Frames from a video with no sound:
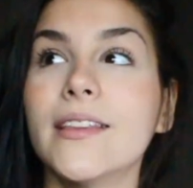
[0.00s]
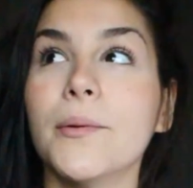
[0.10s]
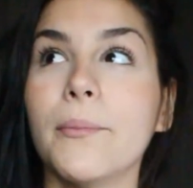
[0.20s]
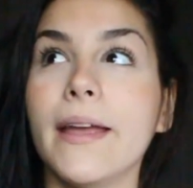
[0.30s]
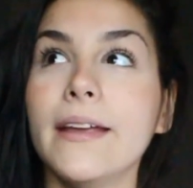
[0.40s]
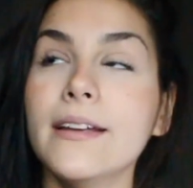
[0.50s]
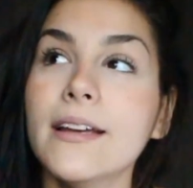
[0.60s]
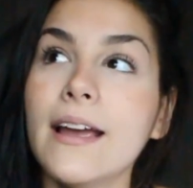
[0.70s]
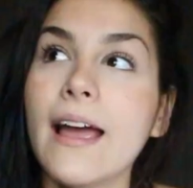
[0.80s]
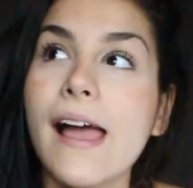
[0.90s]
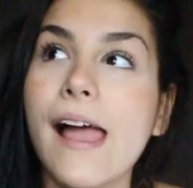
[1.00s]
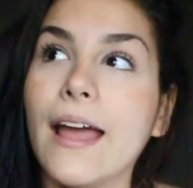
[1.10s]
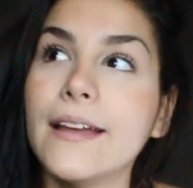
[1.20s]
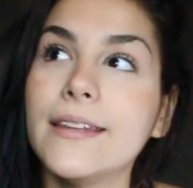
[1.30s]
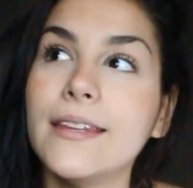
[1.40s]
também
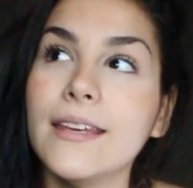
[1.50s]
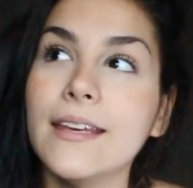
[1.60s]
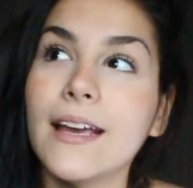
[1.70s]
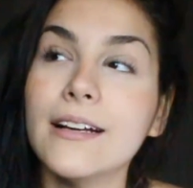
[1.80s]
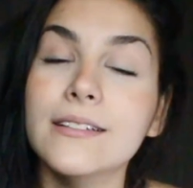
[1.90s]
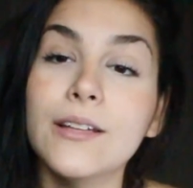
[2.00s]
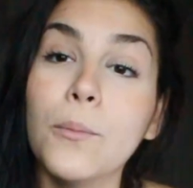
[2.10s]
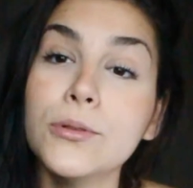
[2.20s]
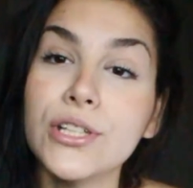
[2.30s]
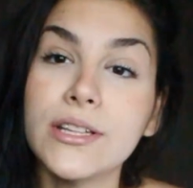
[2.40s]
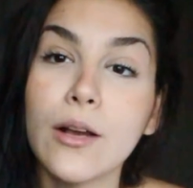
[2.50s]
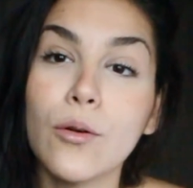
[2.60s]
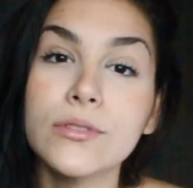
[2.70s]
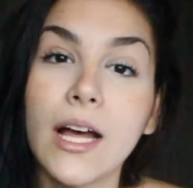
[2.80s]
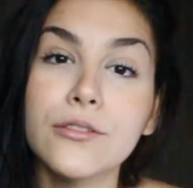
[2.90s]
é que não podia ter
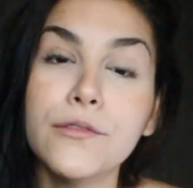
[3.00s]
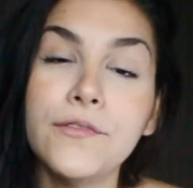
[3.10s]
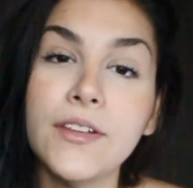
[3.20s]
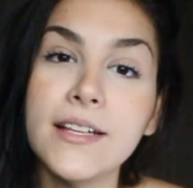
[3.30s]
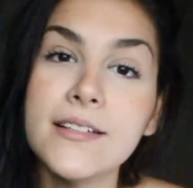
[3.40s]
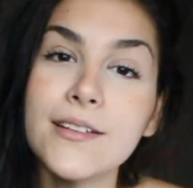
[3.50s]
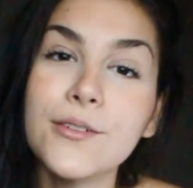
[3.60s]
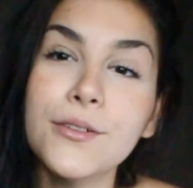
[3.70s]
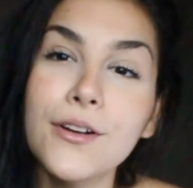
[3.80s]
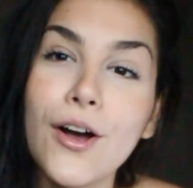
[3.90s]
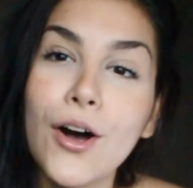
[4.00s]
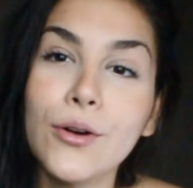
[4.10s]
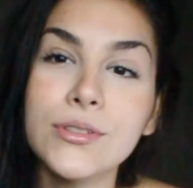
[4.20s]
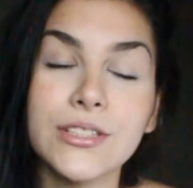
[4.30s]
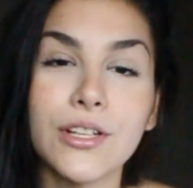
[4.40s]
contato físico,
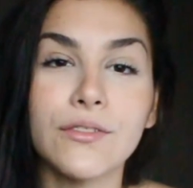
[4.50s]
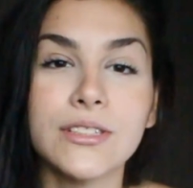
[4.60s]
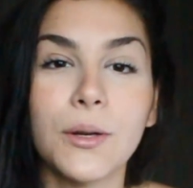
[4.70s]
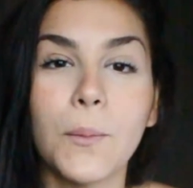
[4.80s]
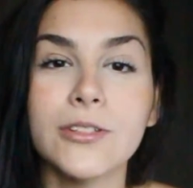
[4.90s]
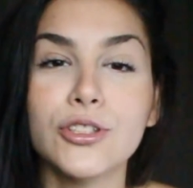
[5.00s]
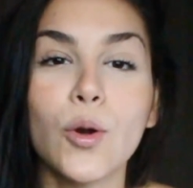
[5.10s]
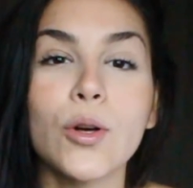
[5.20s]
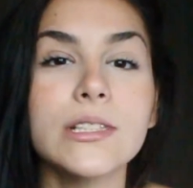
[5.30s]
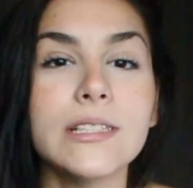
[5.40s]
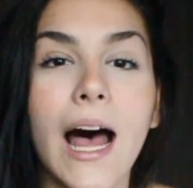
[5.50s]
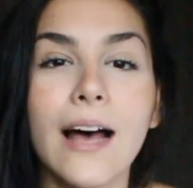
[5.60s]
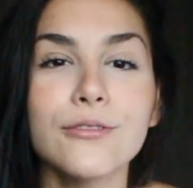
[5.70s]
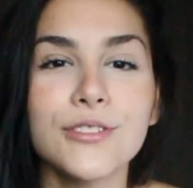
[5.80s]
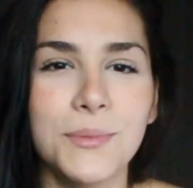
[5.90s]
ou seja, você não pode
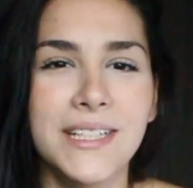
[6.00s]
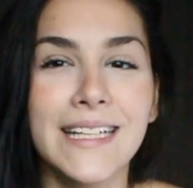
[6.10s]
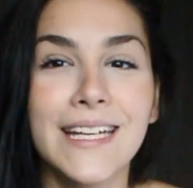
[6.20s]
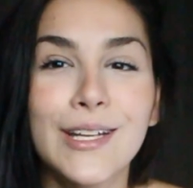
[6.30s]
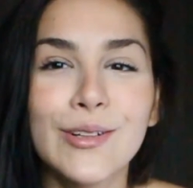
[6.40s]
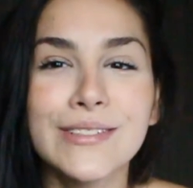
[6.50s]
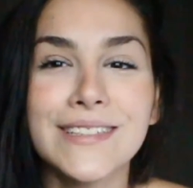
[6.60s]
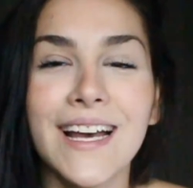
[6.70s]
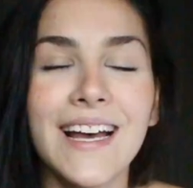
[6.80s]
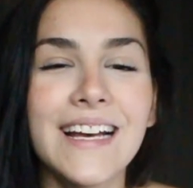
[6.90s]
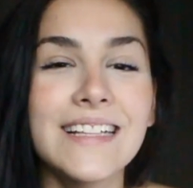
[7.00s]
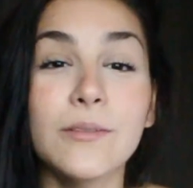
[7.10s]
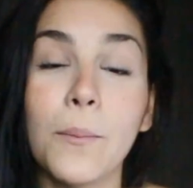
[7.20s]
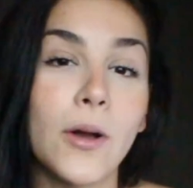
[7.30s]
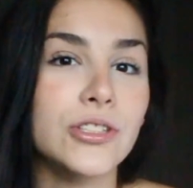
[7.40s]
encostar nos meninos,
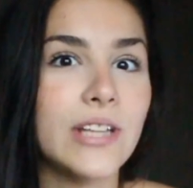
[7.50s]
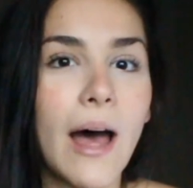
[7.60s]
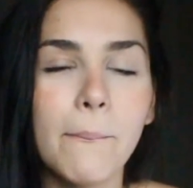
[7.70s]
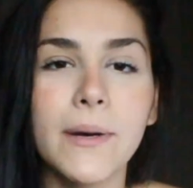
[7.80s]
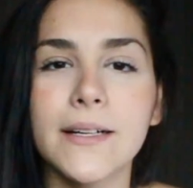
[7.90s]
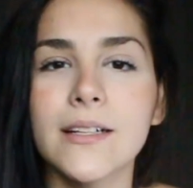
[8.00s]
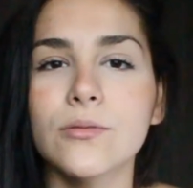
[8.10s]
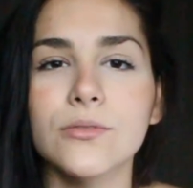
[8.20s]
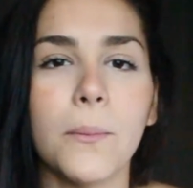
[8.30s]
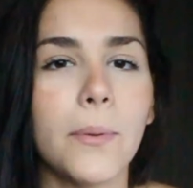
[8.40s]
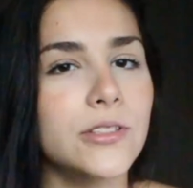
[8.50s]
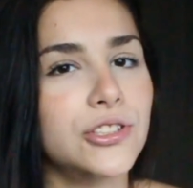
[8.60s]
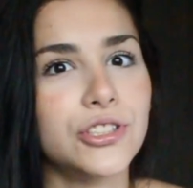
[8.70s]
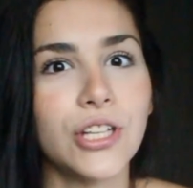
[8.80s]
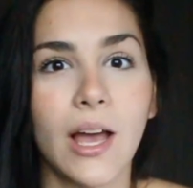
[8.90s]
não pode dar a mão, não
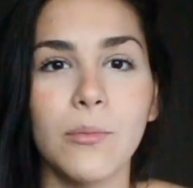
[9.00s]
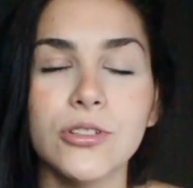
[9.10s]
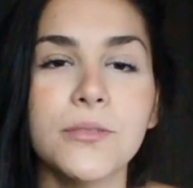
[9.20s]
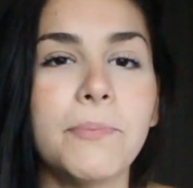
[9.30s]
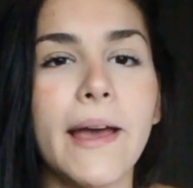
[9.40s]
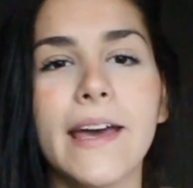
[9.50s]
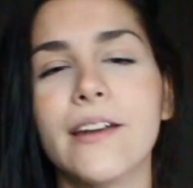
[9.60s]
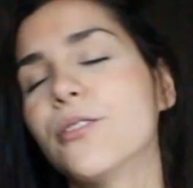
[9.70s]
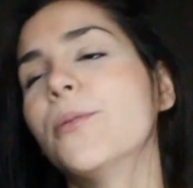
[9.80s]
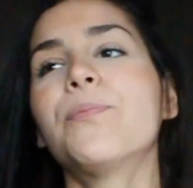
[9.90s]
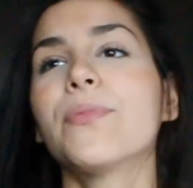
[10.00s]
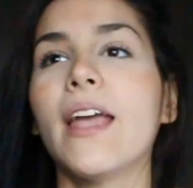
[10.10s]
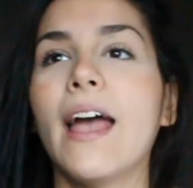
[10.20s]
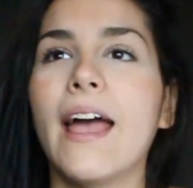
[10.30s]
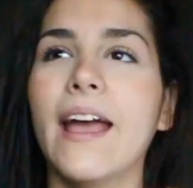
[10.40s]
pode chegar muito perto.
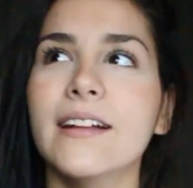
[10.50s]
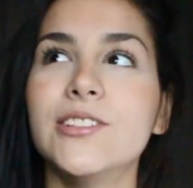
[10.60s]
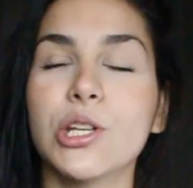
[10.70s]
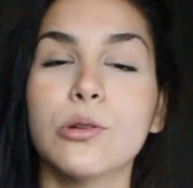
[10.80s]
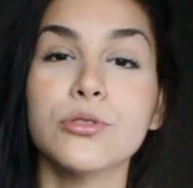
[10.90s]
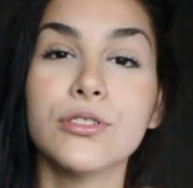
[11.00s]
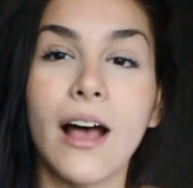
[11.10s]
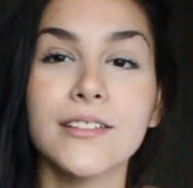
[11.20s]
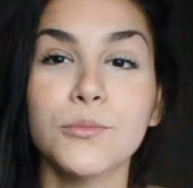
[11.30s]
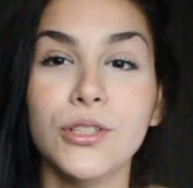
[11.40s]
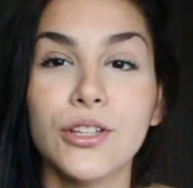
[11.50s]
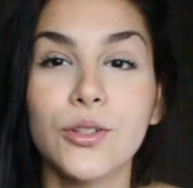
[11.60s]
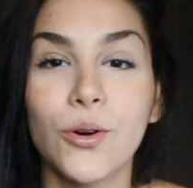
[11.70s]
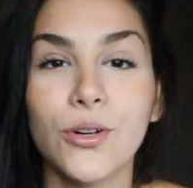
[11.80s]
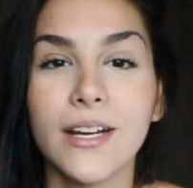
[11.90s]
É, tinham as
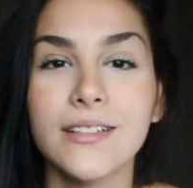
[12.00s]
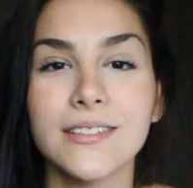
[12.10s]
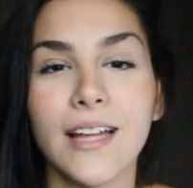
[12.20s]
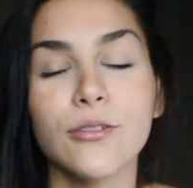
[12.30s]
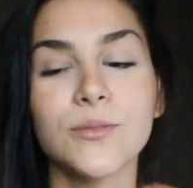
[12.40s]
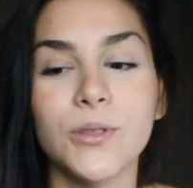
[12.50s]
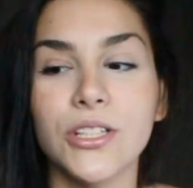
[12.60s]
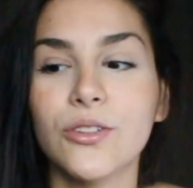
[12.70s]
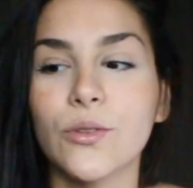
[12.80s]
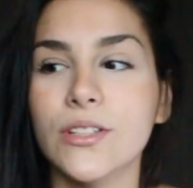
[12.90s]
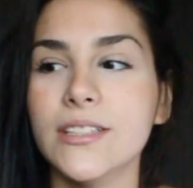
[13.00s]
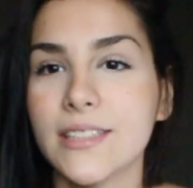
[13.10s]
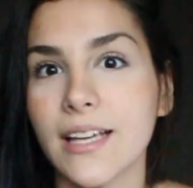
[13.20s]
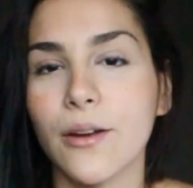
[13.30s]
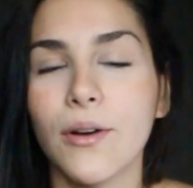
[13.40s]
monitoras, né, os monitores
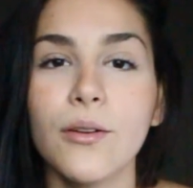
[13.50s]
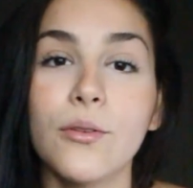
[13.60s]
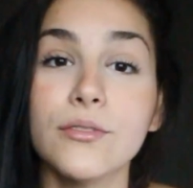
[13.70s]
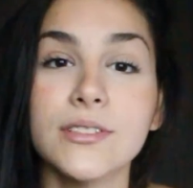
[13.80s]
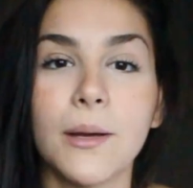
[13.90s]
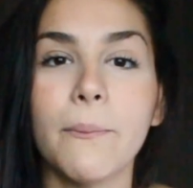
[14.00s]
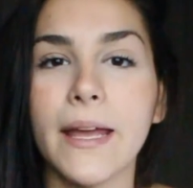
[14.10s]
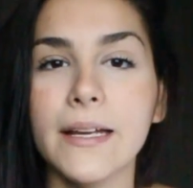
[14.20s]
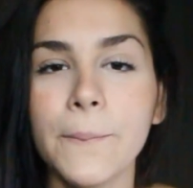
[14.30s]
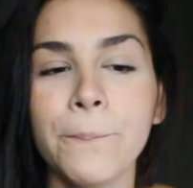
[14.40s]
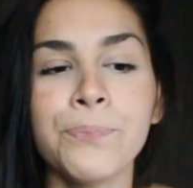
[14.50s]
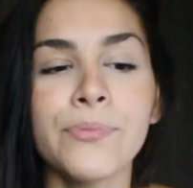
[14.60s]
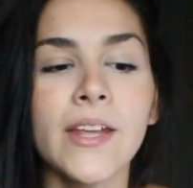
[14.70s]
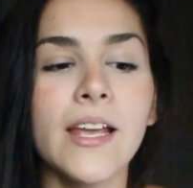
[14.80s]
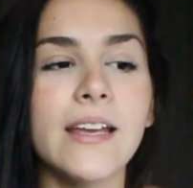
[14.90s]
que eram alunos também.
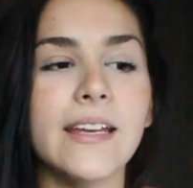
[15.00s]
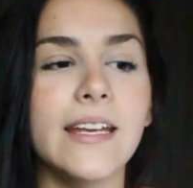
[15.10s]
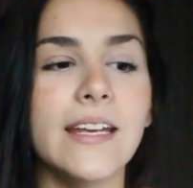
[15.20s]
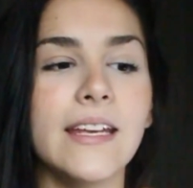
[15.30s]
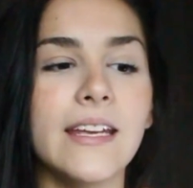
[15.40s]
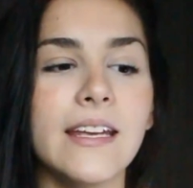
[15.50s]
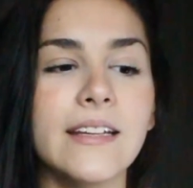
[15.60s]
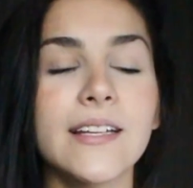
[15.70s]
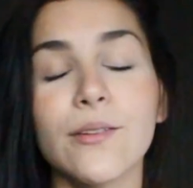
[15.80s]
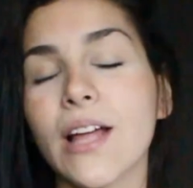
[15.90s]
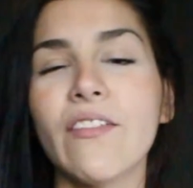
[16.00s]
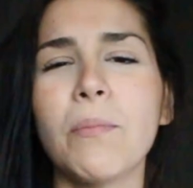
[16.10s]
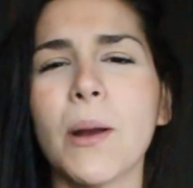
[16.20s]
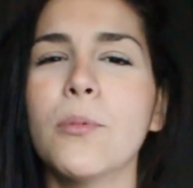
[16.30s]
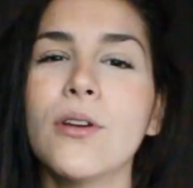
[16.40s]
E então
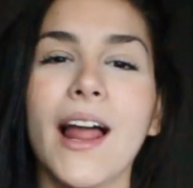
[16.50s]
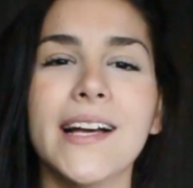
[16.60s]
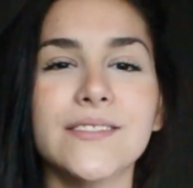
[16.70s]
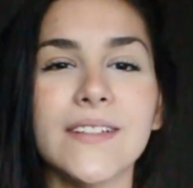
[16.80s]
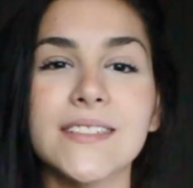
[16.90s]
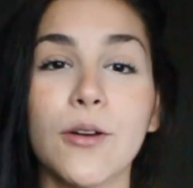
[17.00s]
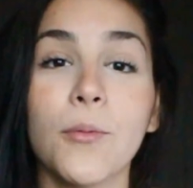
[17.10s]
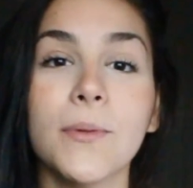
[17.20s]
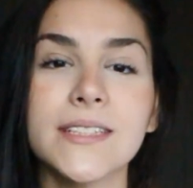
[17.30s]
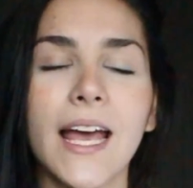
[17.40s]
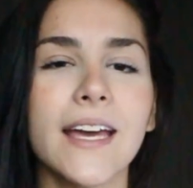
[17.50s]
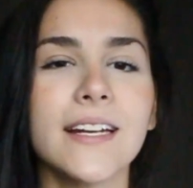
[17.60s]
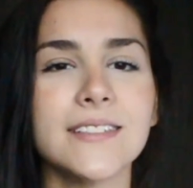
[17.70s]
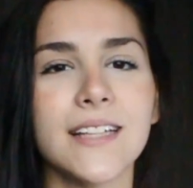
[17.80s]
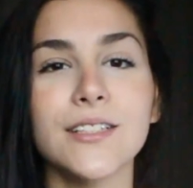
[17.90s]
dava para burlar às vezes algumas
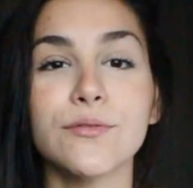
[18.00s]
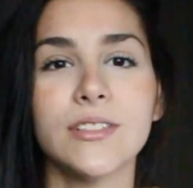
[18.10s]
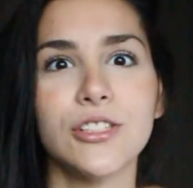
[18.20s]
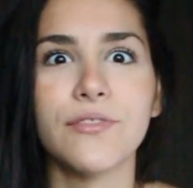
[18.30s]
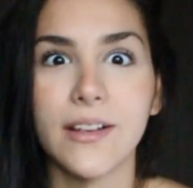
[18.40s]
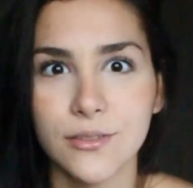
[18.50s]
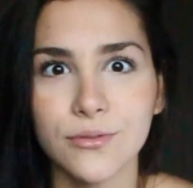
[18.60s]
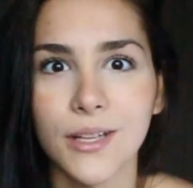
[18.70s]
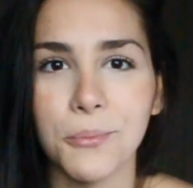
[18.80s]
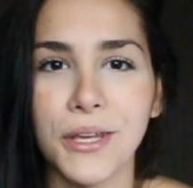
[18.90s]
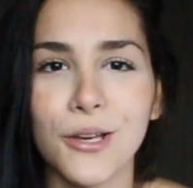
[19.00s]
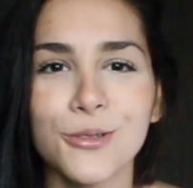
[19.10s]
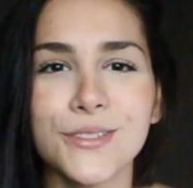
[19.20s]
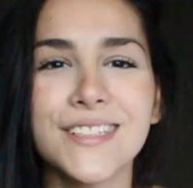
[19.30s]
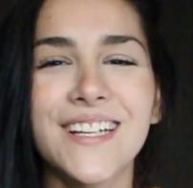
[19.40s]
regras, né, se você tivesse uns
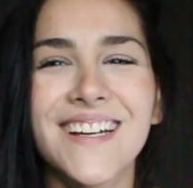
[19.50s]
amigos.